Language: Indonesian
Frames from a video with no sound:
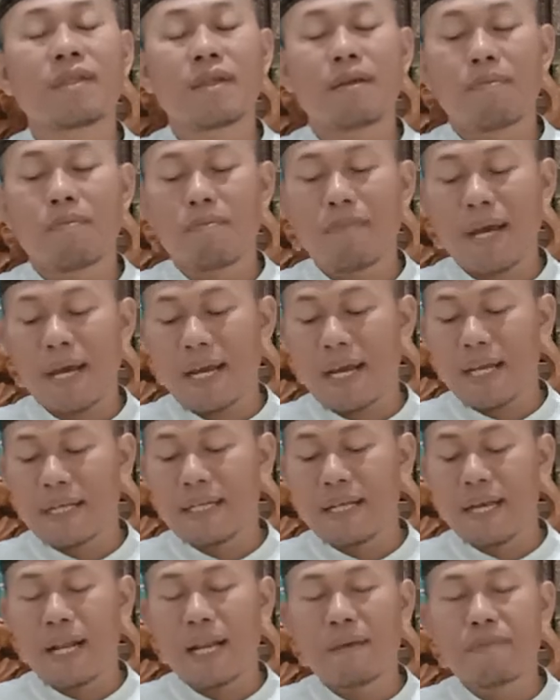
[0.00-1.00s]
Maka
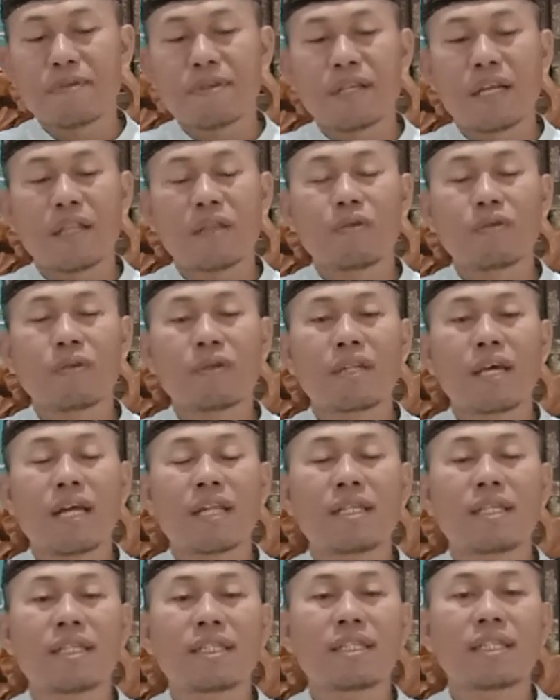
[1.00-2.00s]
dalam satu
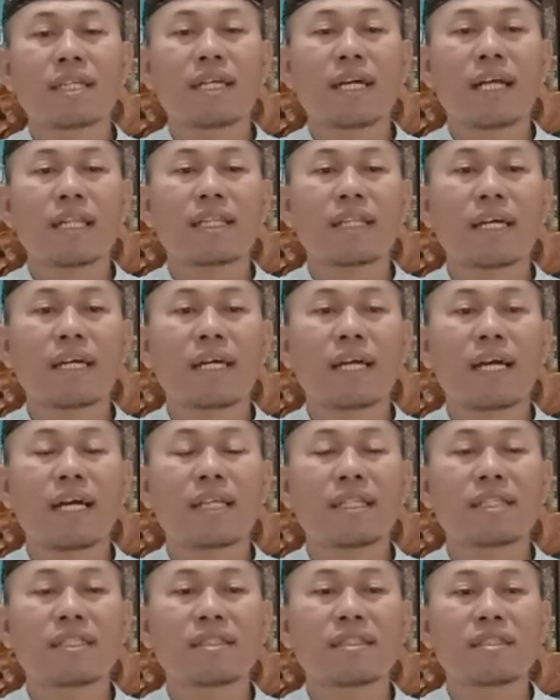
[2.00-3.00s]
dalil
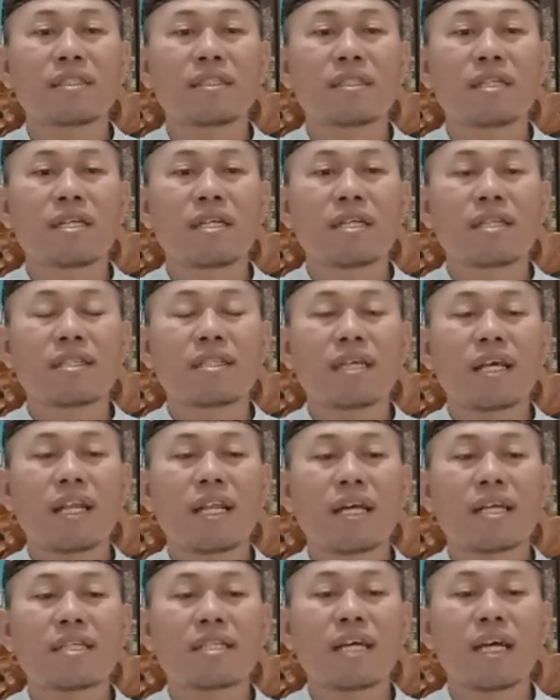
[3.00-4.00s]
dikatakan
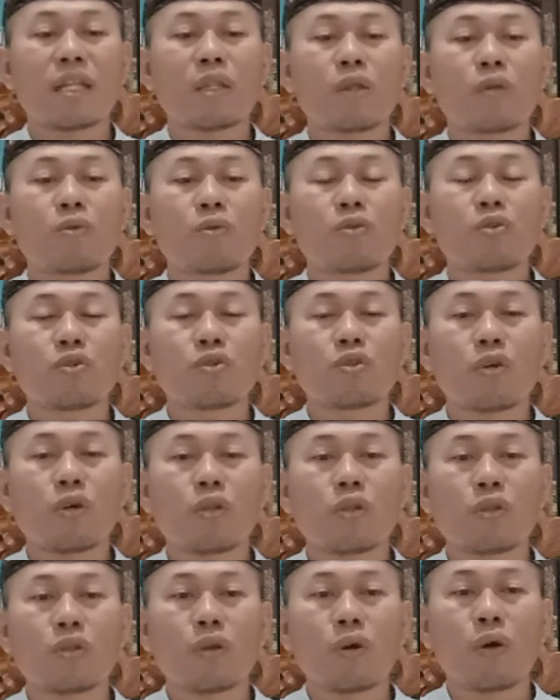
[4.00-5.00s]
salah satu
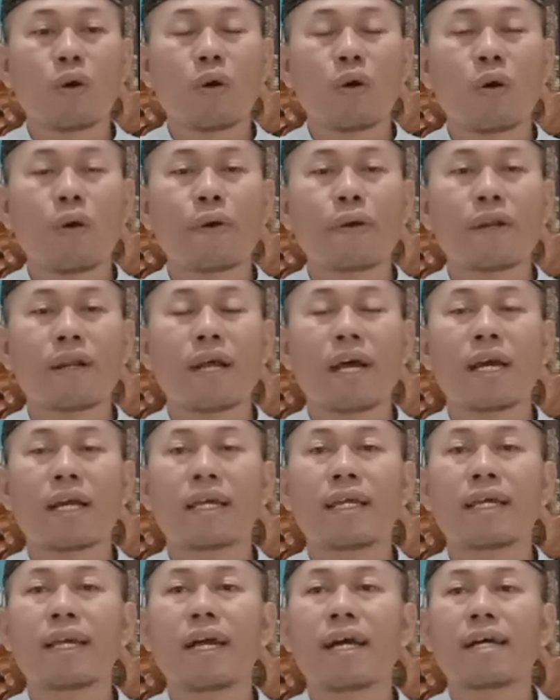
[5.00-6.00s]
contoh
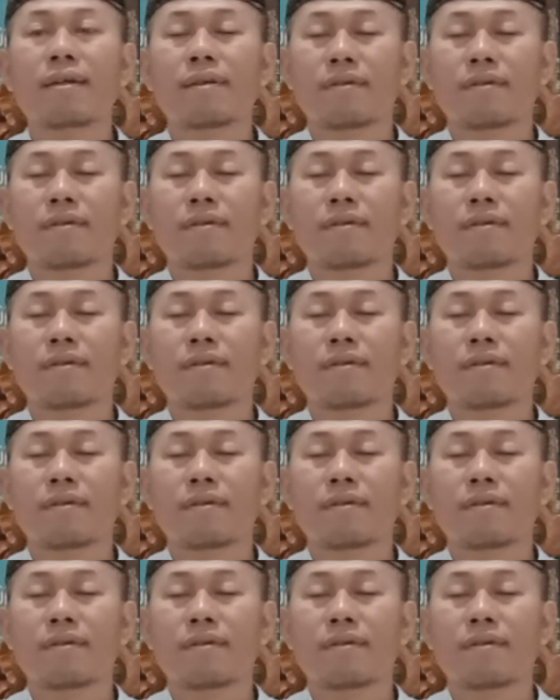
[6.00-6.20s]
orang yang